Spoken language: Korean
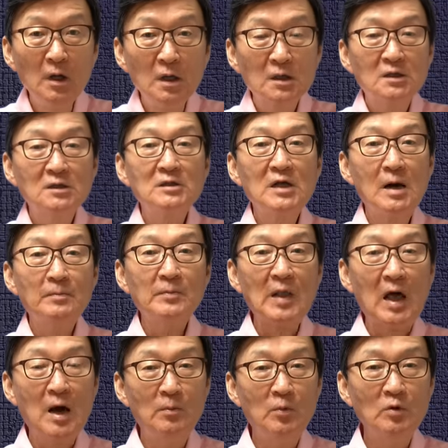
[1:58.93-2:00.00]
그 다음
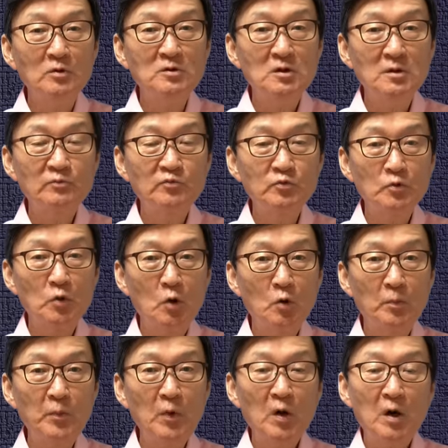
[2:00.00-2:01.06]
나머지
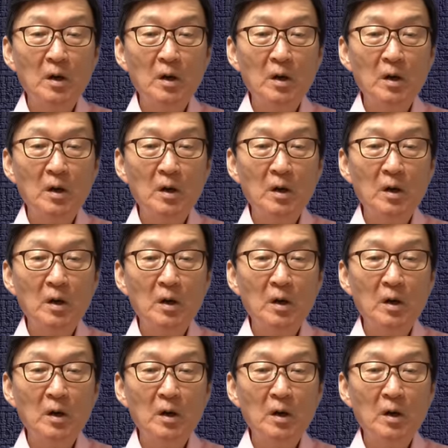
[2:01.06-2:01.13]
부동표가